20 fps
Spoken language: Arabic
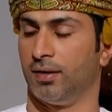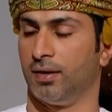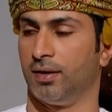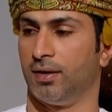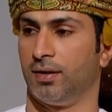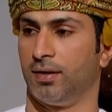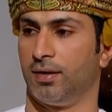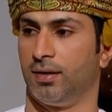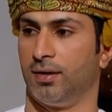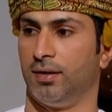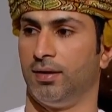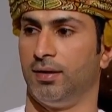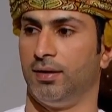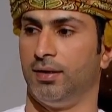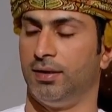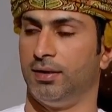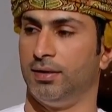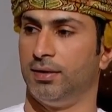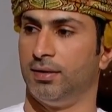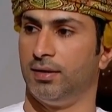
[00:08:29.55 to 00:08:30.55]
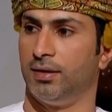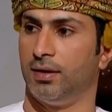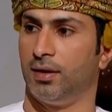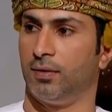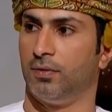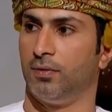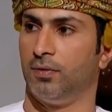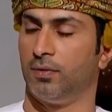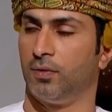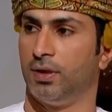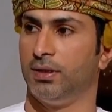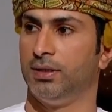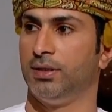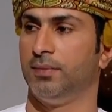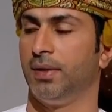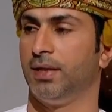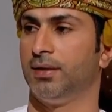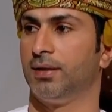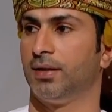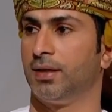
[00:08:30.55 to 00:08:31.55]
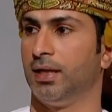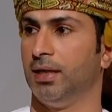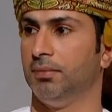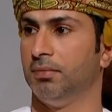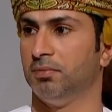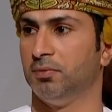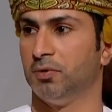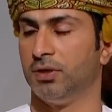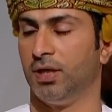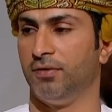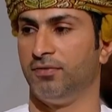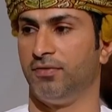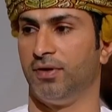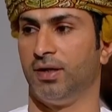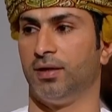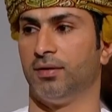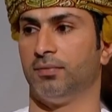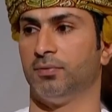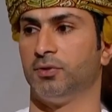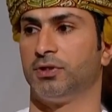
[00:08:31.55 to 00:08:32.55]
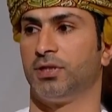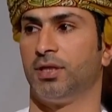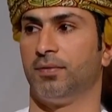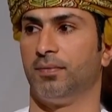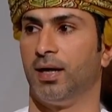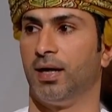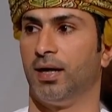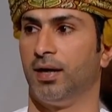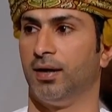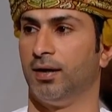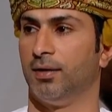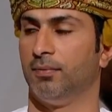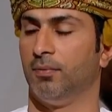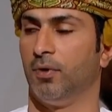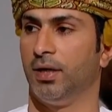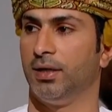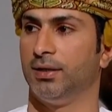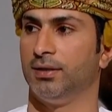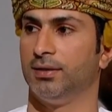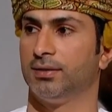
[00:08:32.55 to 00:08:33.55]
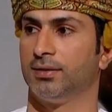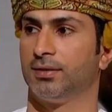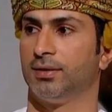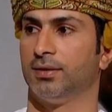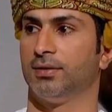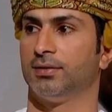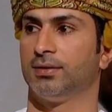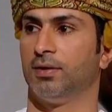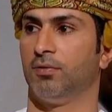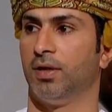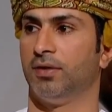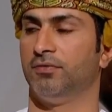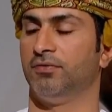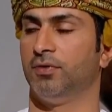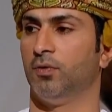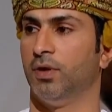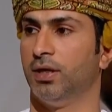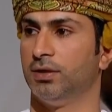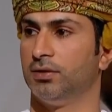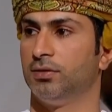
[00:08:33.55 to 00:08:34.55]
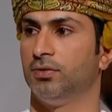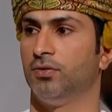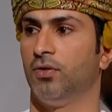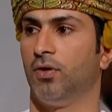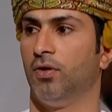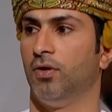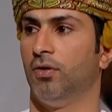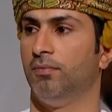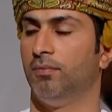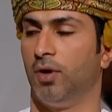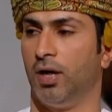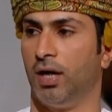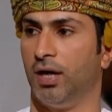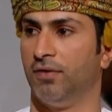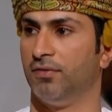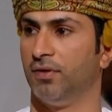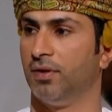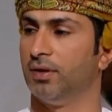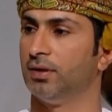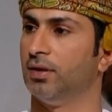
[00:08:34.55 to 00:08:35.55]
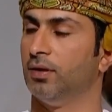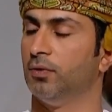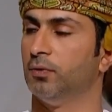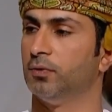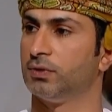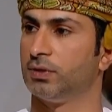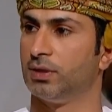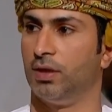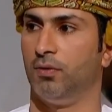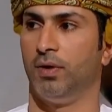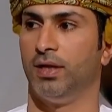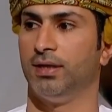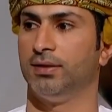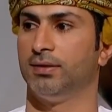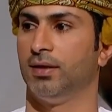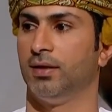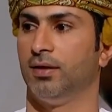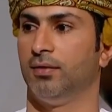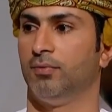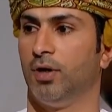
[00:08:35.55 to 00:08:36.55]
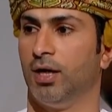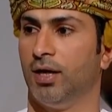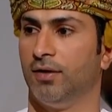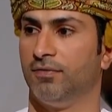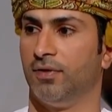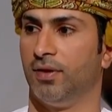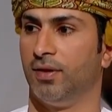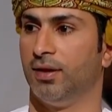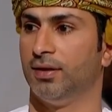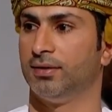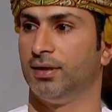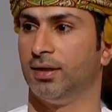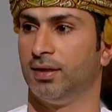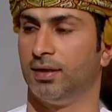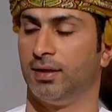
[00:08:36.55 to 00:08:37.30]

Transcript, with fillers: آه، ليقدم أيضا قيمة مضافة للمجتمع المحيط سواء في ولاية الدقم محافظة الوسطى وأيضا المحافظات